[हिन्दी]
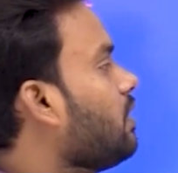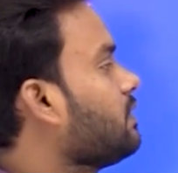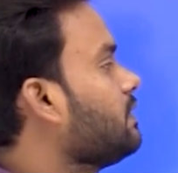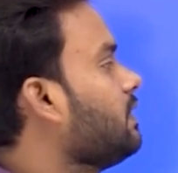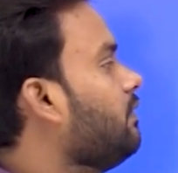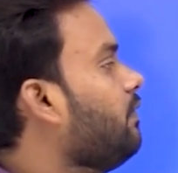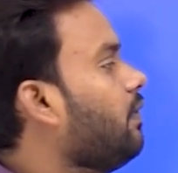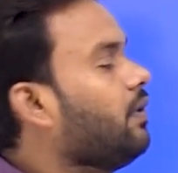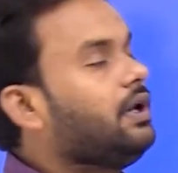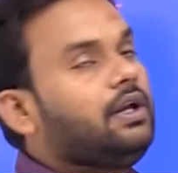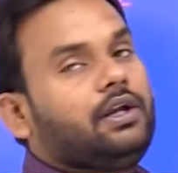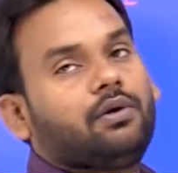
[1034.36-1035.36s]
ऑक्सीजन
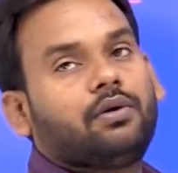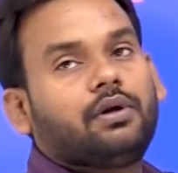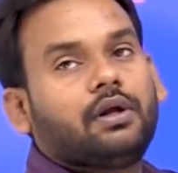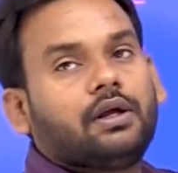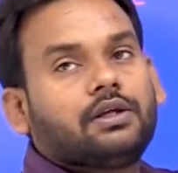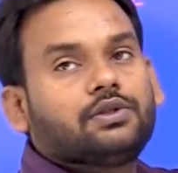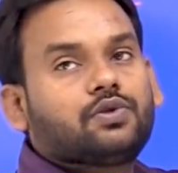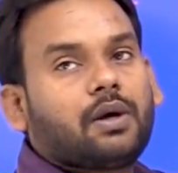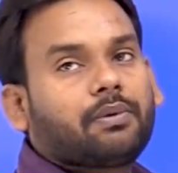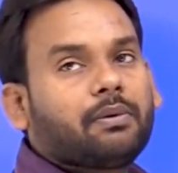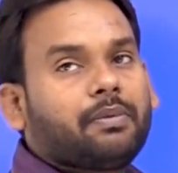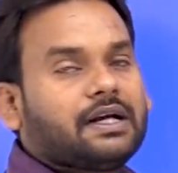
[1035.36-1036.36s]
फ्लोरिन नियोन जो
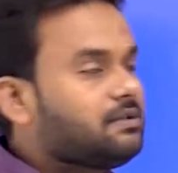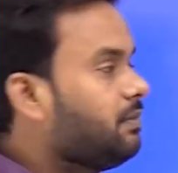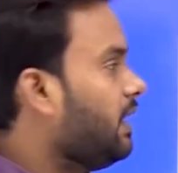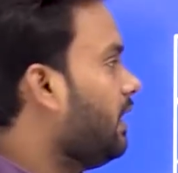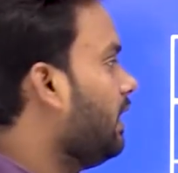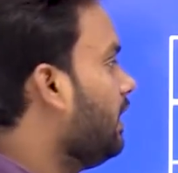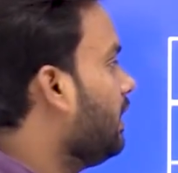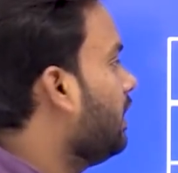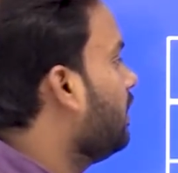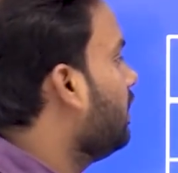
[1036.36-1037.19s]
आपके पास में इनके